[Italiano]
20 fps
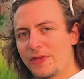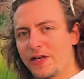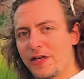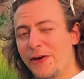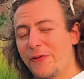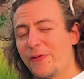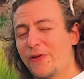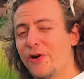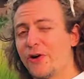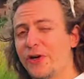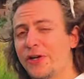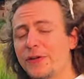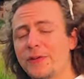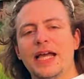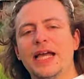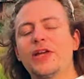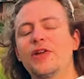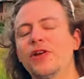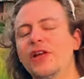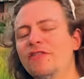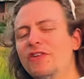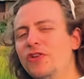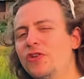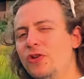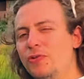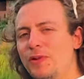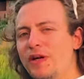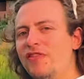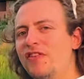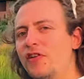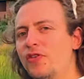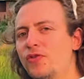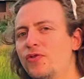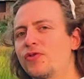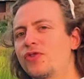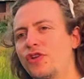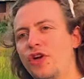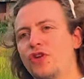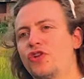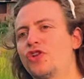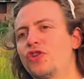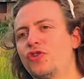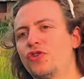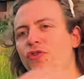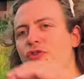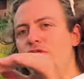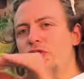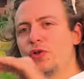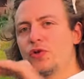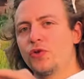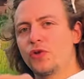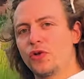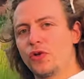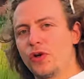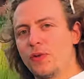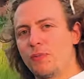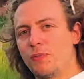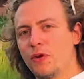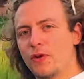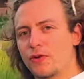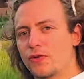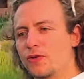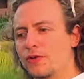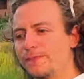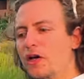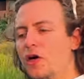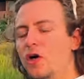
che è Onoi e non avendo mai fatto un tragitto così lungo in moto